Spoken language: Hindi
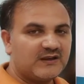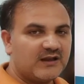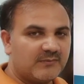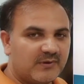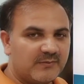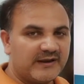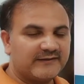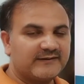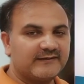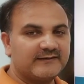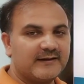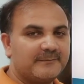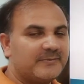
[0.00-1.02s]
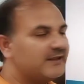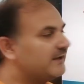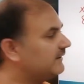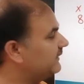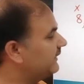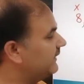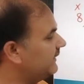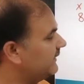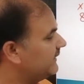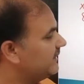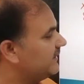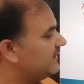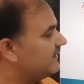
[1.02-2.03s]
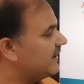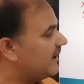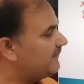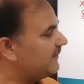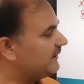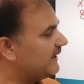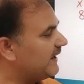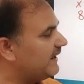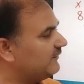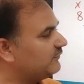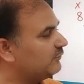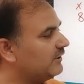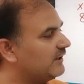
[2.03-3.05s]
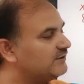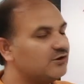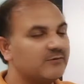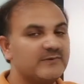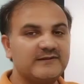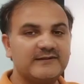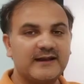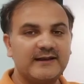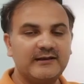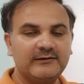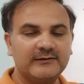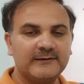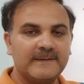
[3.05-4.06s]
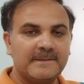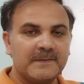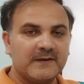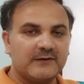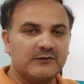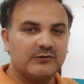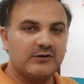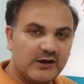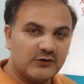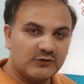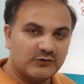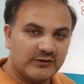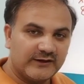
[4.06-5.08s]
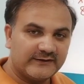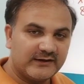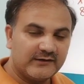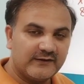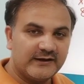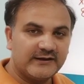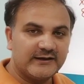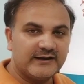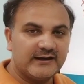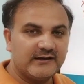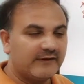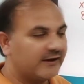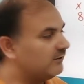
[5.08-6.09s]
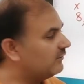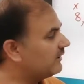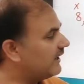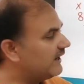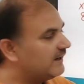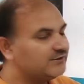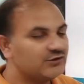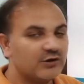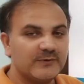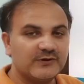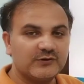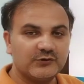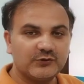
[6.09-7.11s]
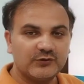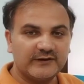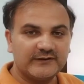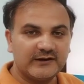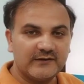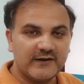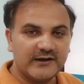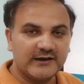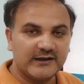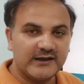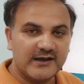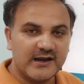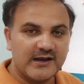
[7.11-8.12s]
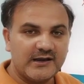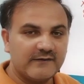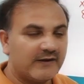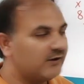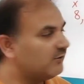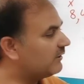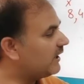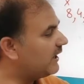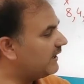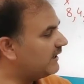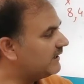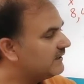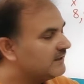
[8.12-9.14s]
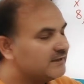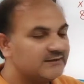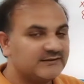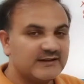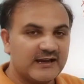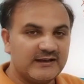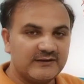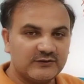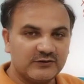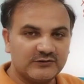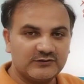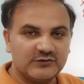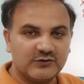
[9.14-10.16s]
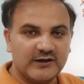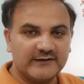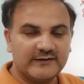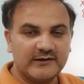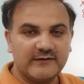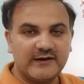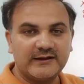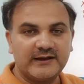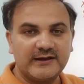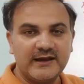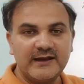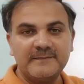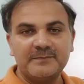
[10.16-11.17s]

अब हम नेक्स्ट एग्जाम्पल देखते हैं यहाँ पर क्या है सोलह चौबीस चालीस सोलह सोलह से डिवाइड करिए डिवाइड हो रहा है चौबीस को सोलह से डिवाइड करिए नहीं डिवाइड हो रहा है चालीस को सोलह से डिवाइड करिए